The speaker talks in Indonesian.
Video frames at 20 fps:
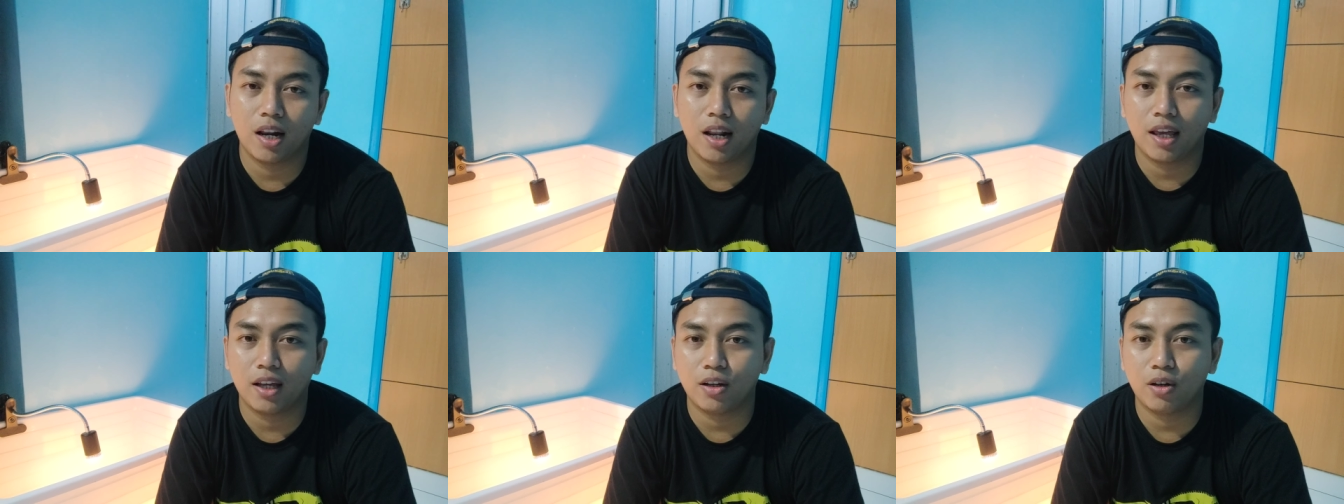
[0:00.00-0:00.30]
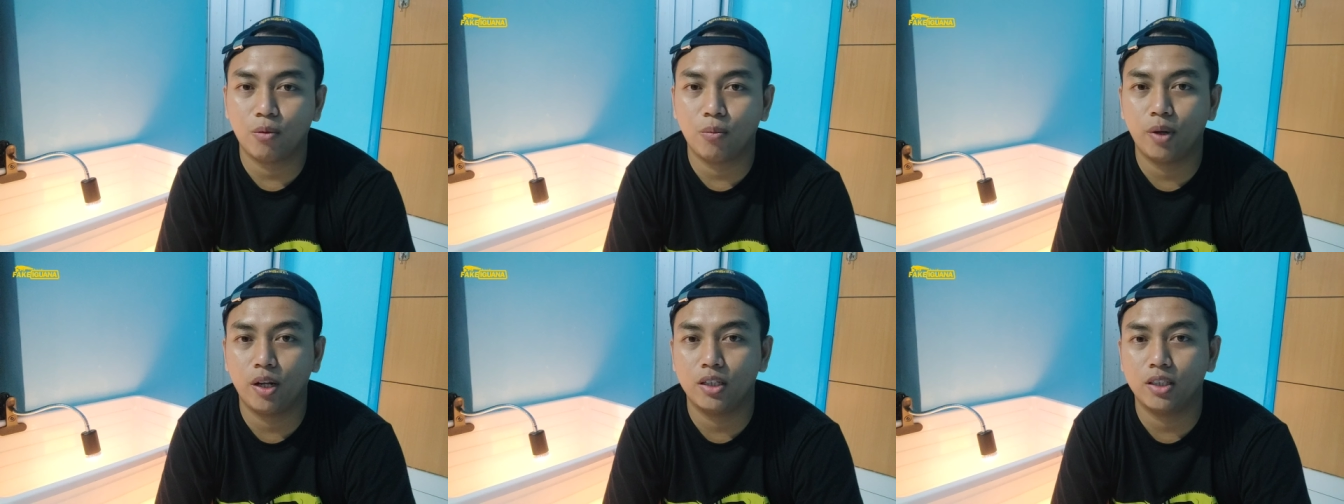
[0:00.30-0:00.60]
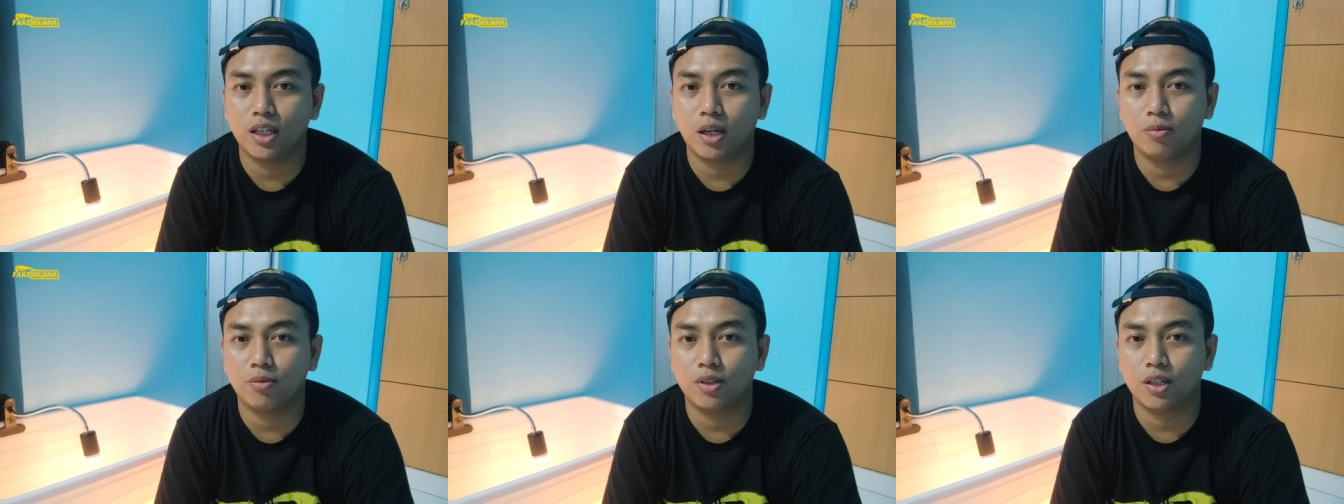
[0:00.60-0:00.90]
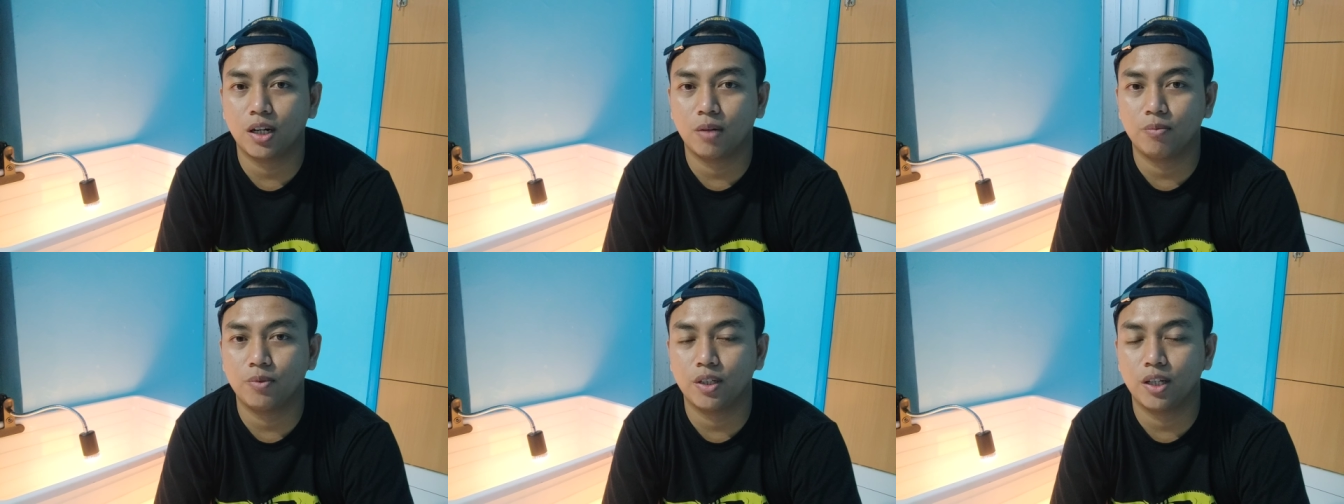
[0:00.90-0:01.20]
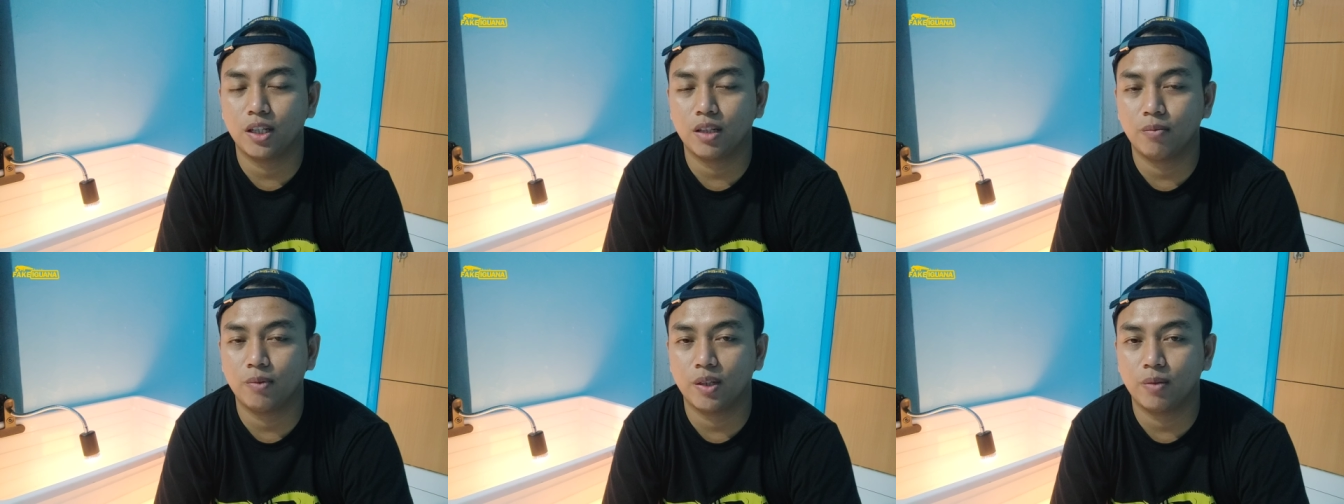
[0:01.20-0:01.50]
like comment subscribe
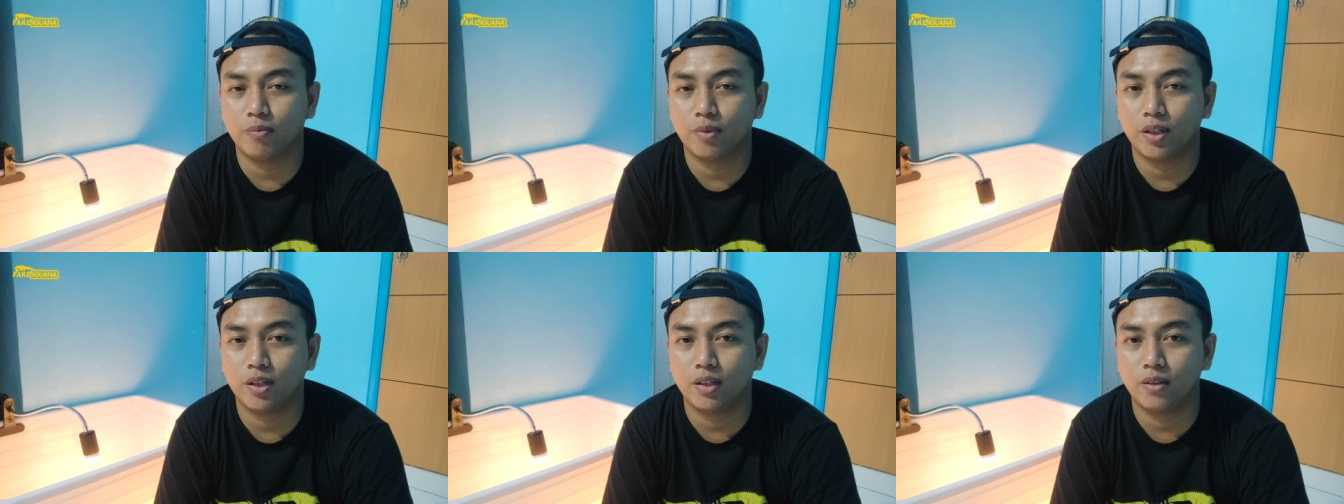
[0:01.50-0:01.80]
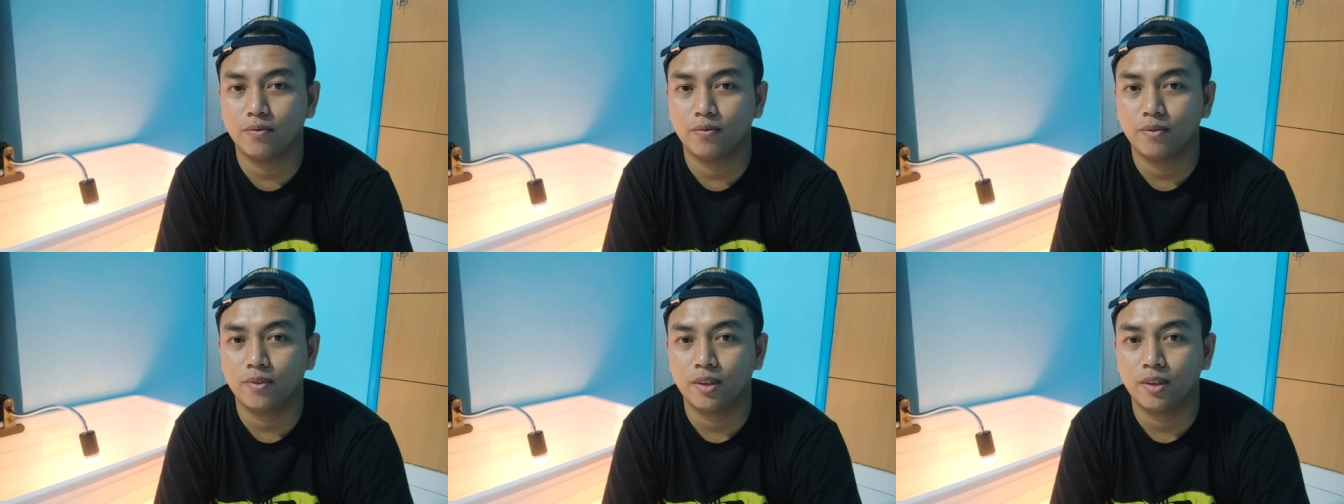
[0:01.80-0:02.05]
nya teman-teman